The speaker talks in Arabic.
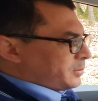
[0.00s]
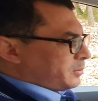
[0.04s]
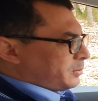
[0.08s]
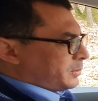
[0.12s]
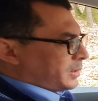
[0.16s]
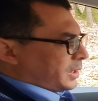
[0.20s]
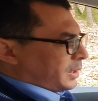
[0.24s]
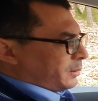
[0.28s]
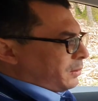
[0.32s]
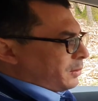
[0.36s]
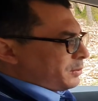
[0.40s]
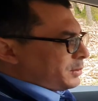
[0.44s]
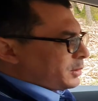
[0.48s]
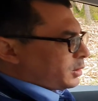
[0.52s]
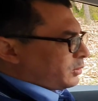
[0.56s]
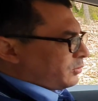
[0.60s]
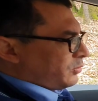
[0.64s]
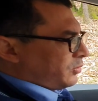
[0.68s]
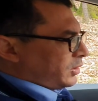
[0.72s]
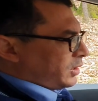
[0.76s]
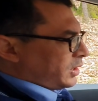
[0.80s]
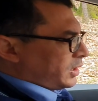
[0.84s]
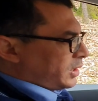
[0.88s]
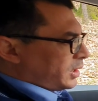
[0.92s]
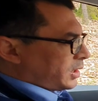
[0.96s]
مرحبا بكم
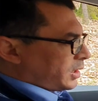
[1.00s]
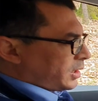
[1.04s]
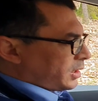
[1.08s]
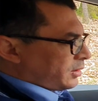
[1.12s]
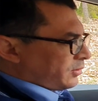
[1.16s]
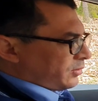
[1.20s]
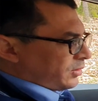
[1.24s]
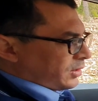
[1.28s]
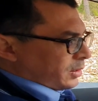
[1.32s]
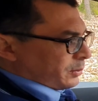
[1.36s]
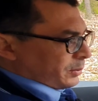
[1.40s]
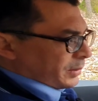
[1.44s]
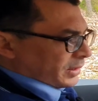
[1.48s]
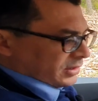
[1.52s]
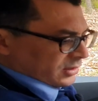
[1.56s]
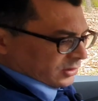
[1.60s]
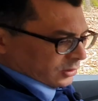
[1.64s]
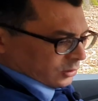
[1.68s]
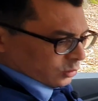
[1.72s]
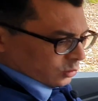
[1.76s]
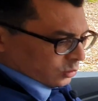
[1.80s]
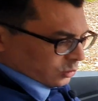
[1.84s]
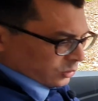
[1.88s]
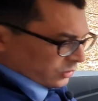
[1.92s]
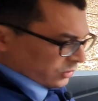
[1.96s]
في في لابارتي
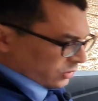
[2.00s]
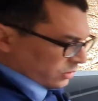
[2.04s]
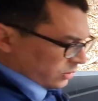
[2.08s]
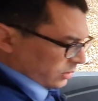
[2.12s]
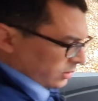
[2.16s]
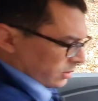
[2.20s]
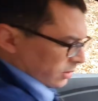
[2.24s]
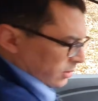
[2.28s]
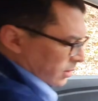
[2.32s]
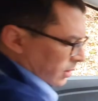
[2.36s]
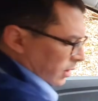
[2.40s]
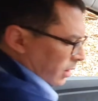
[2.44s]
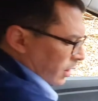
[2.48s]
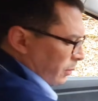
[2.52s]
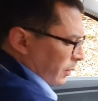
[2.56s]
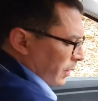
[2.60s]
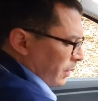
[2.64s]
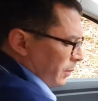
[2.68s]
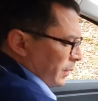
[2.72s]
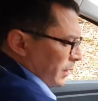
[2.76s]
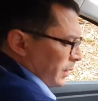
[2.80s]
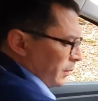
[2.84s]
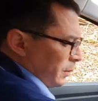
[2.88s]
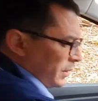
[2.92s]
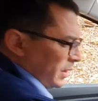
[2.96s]
روت قبل
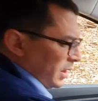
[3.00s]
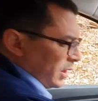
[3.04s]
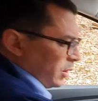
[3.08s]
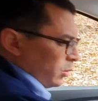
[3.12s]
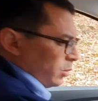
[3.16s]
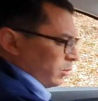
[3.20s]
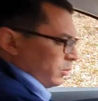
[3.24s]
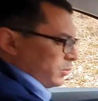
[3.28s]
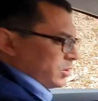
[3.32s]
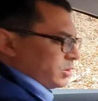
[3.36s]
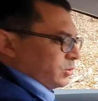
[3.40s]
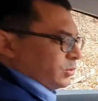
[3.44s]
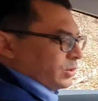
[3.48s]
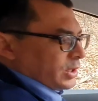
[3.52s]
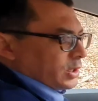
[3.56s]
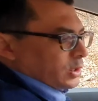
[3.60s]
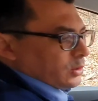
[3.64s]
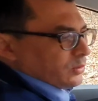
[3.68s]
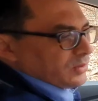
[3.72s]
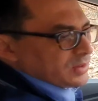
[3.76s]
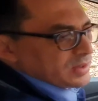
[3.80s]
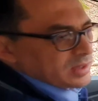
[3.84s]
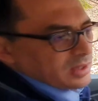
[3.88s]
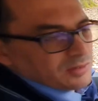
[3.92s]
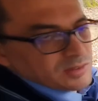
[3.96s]
ما نبداو باش نوريكم
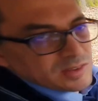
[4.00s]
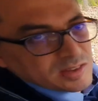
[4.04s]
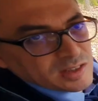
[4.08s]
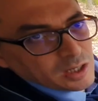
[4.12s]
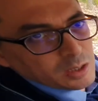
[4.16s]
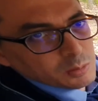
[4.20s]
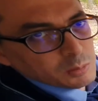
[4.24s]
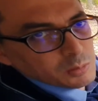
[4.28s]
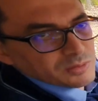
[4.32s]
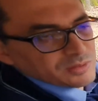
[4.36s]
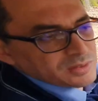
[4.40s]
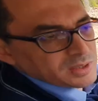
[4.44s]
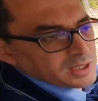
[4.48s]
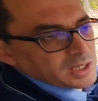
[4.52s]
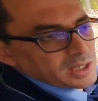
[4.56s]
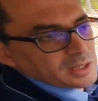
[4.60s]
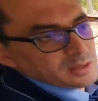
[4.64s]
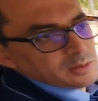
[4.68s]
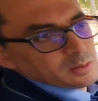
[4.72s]
فيسع على المفتاح